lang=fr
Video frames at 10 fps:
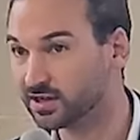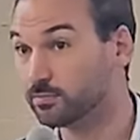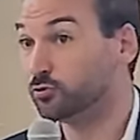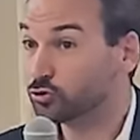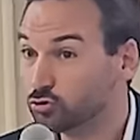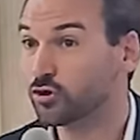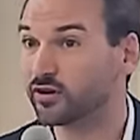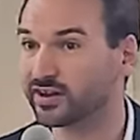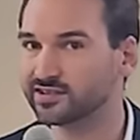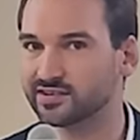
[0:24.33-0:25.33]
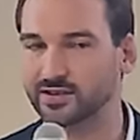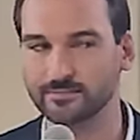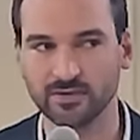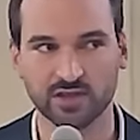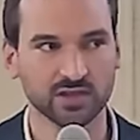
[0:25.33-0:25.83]
les plus courts en réalité,
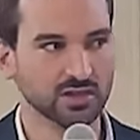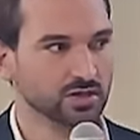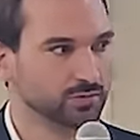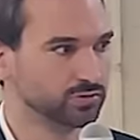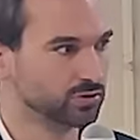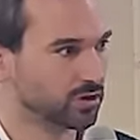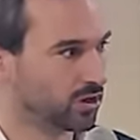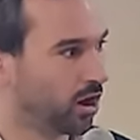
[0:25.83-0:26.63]
pour euh,